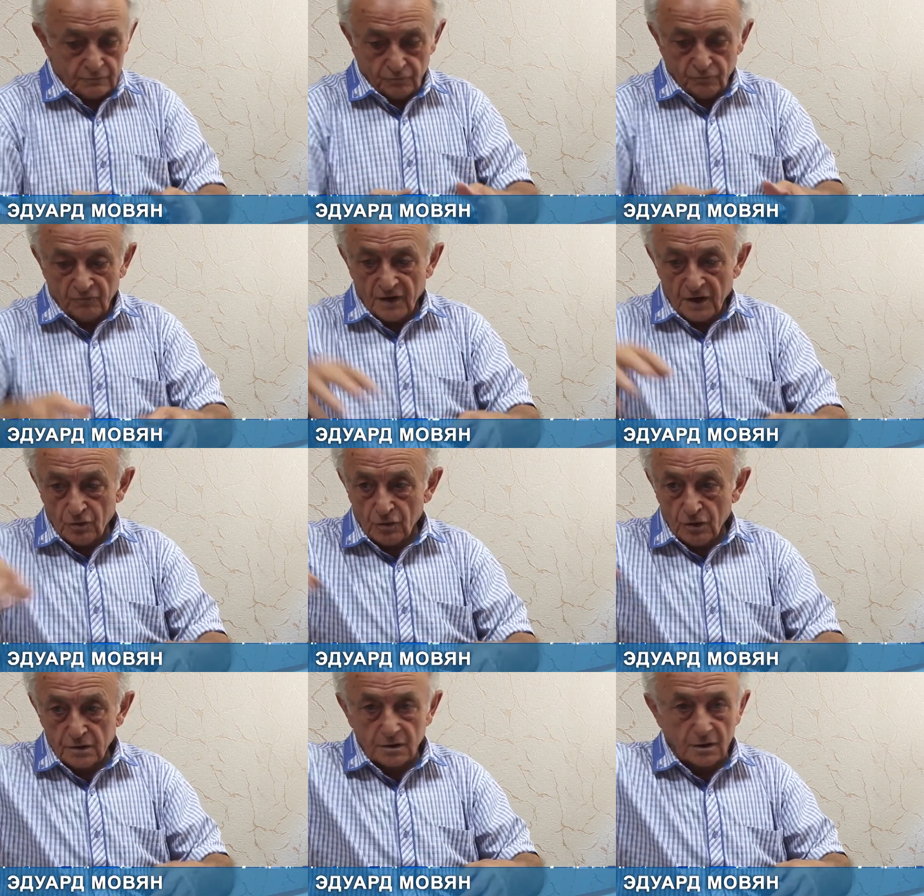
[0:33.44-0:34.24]

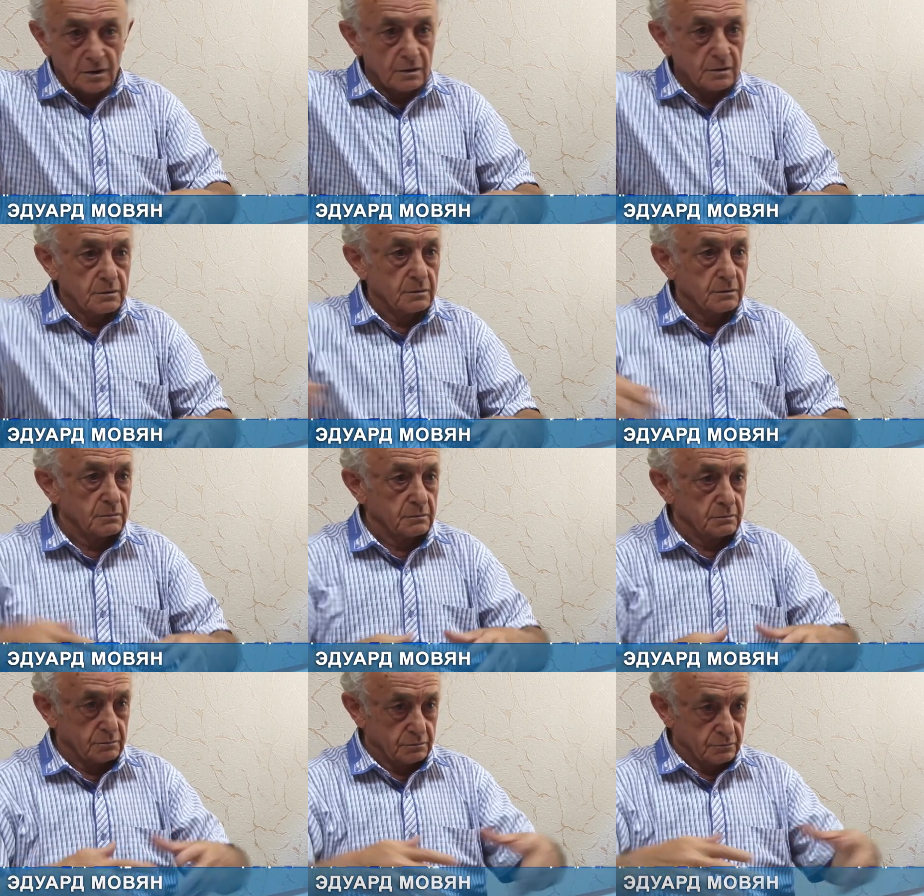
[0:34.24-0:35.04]
вороны,
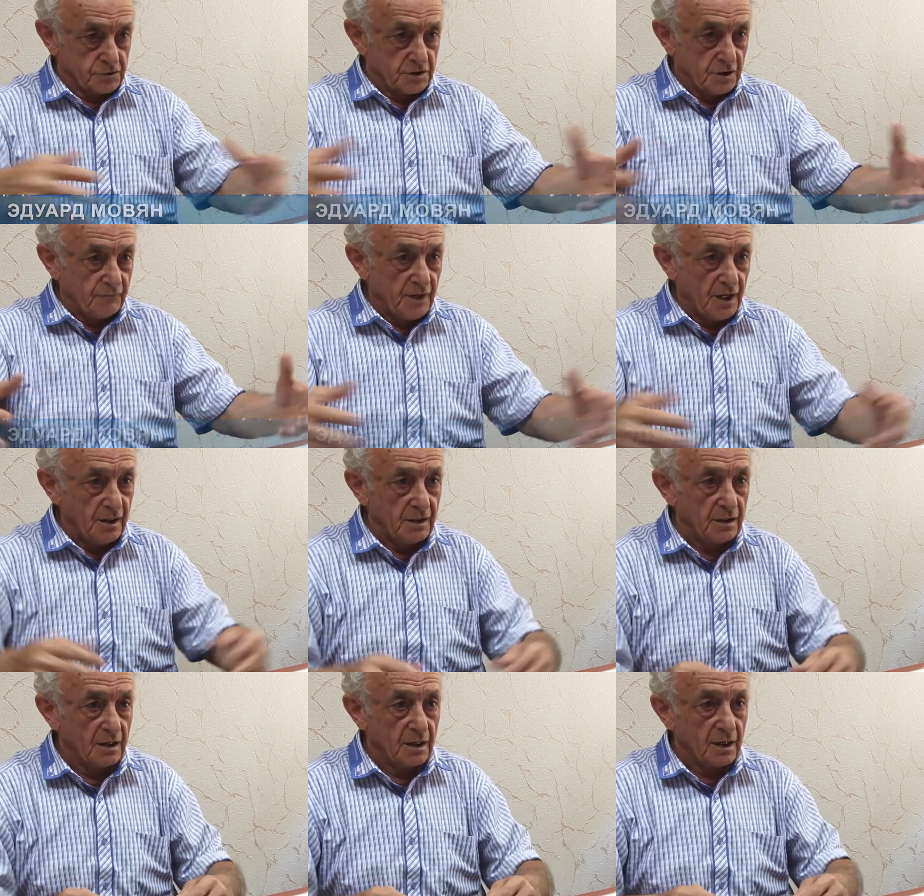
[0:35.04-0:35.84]

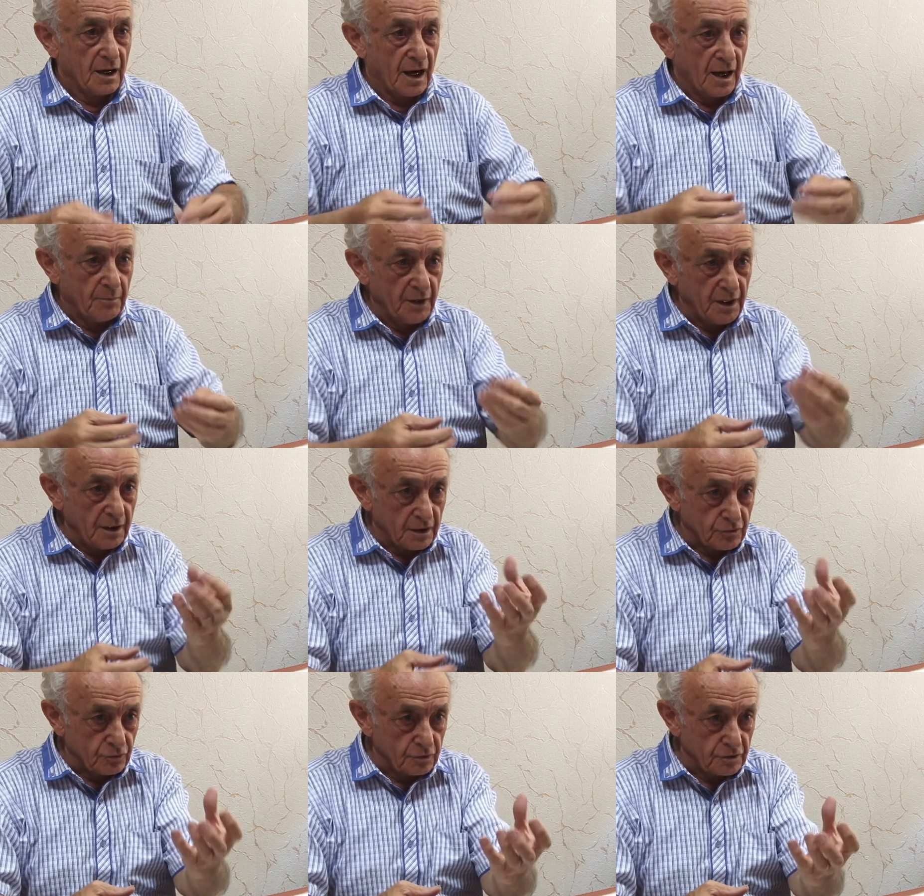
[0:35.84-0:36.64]
червей, а мы
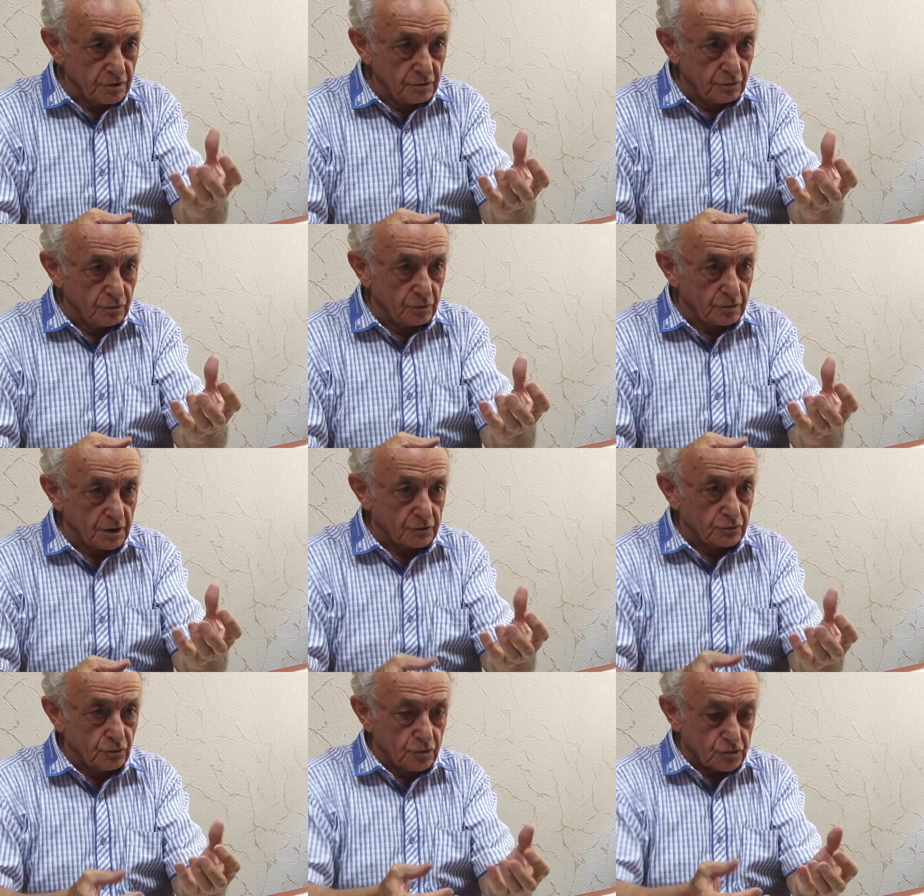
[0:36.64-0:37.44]
эту гнилую
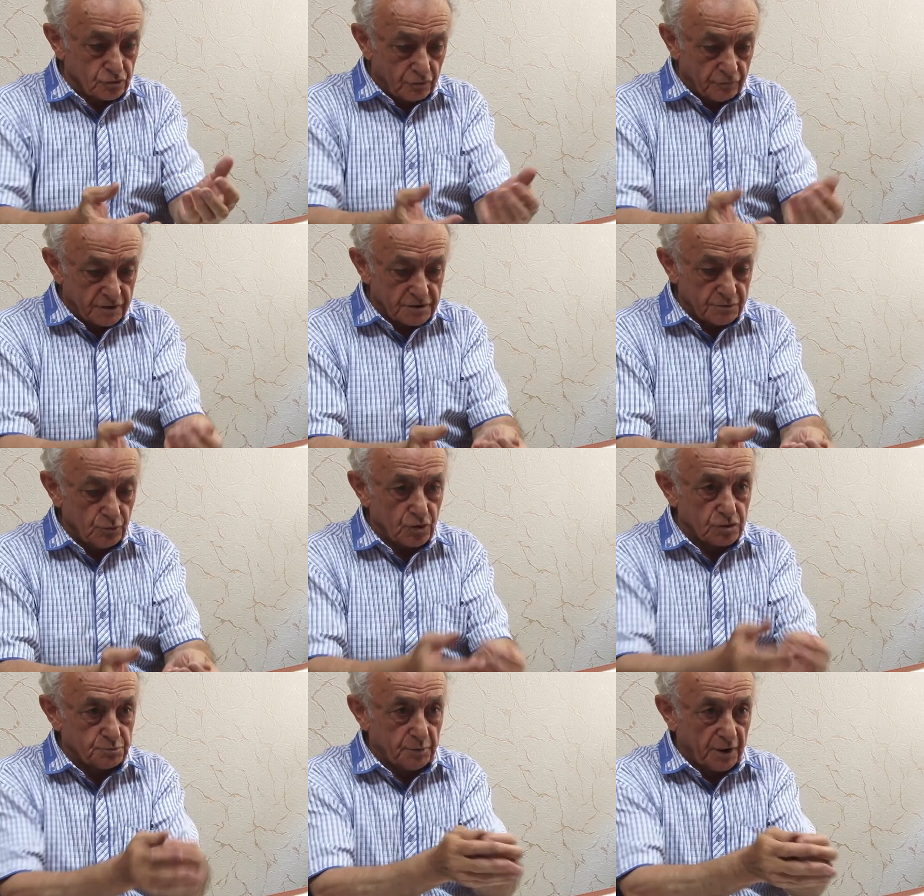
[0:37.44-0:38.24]
картошку
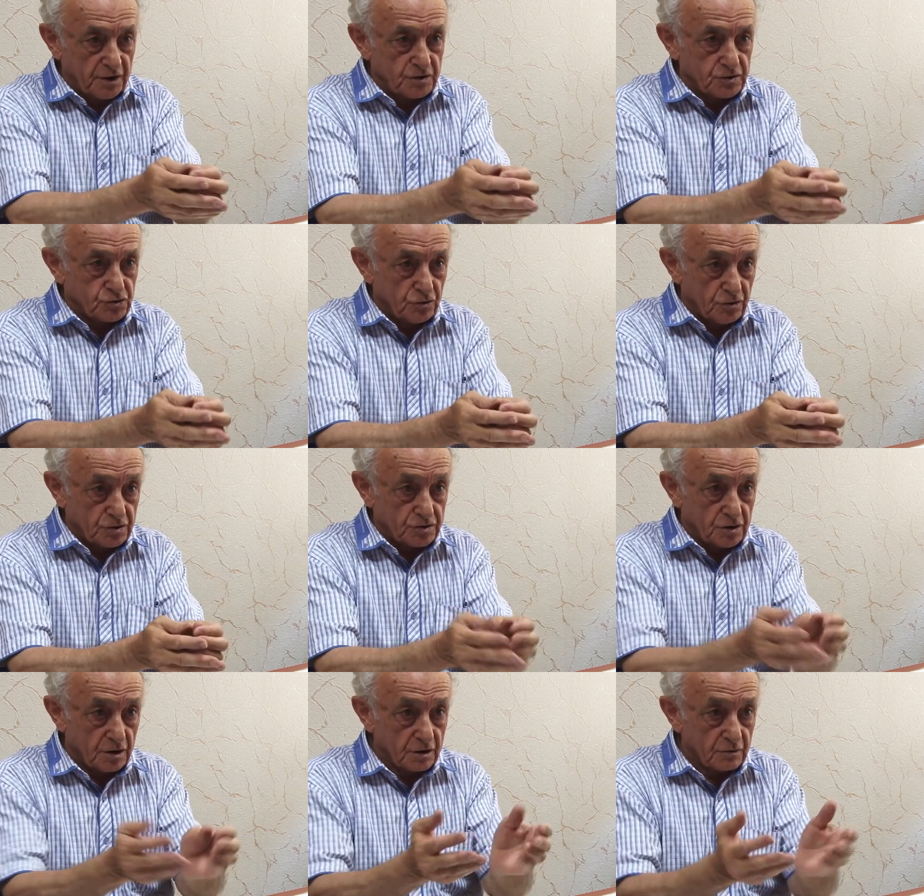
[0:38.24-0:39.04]
возьмешь,
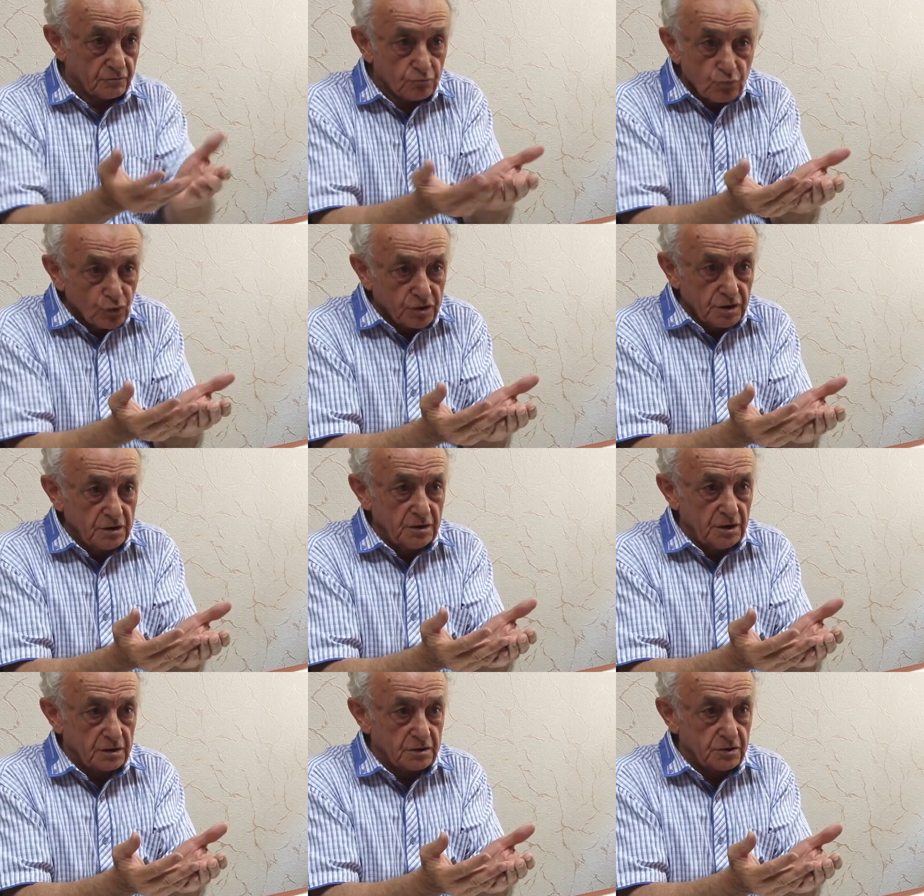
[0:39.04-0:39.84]
пронесешь, муки
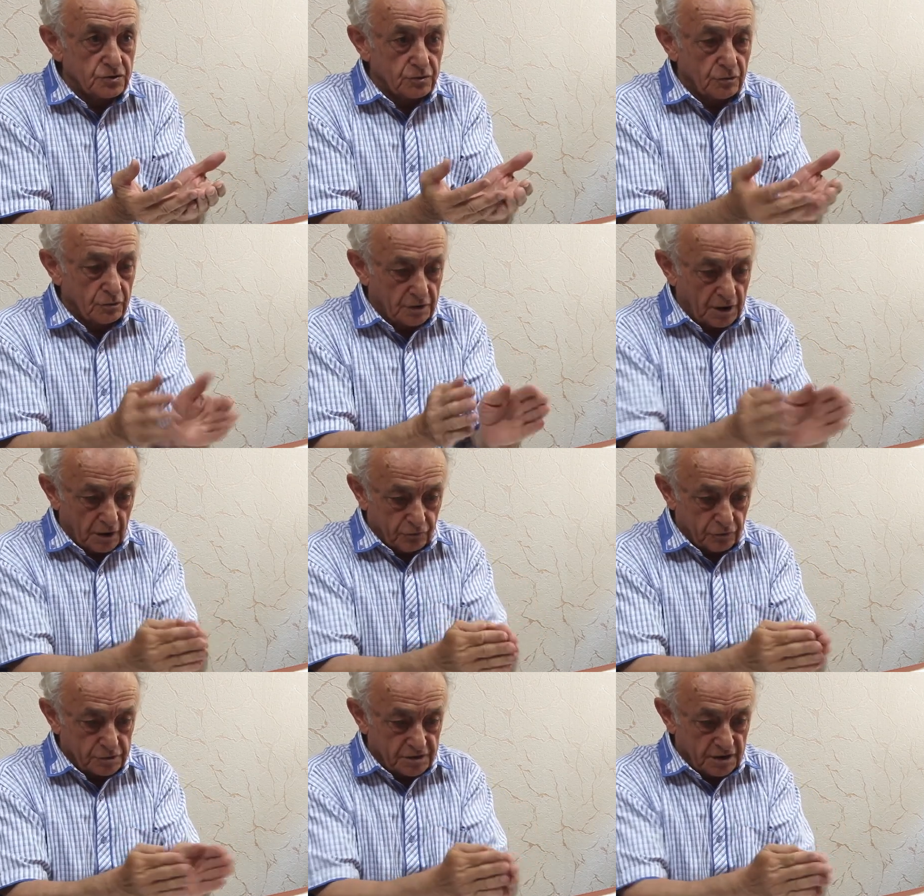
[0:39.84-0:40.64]
нет, ничего, вот
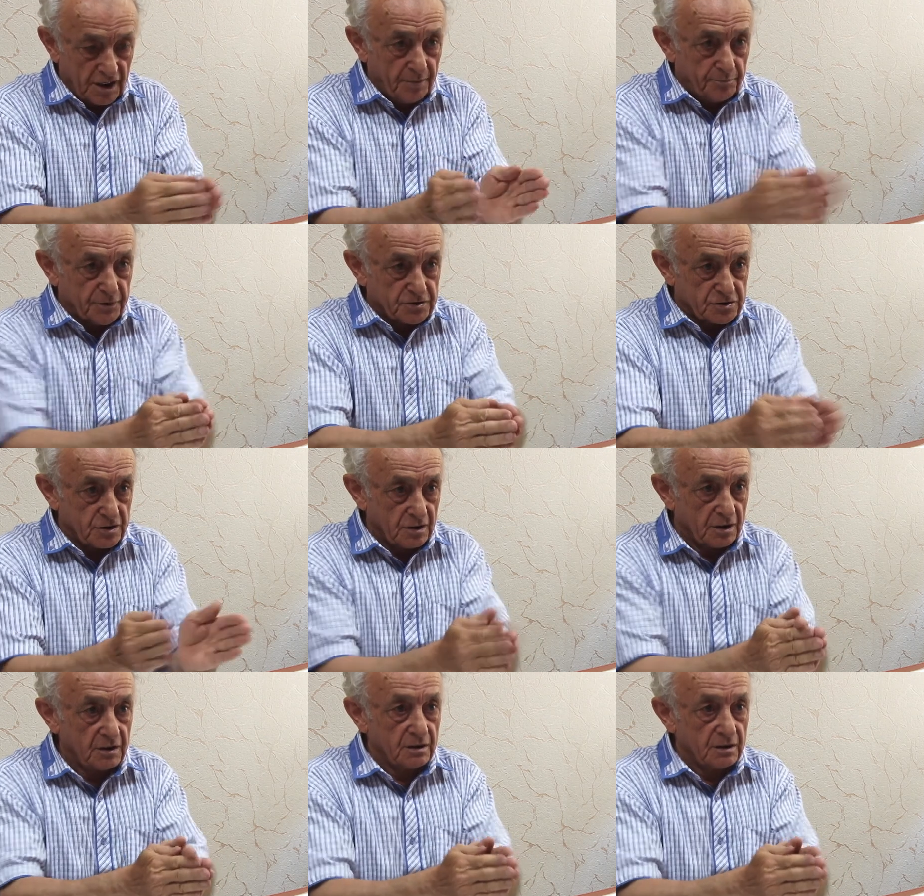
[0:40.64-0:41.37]
так вот слепишь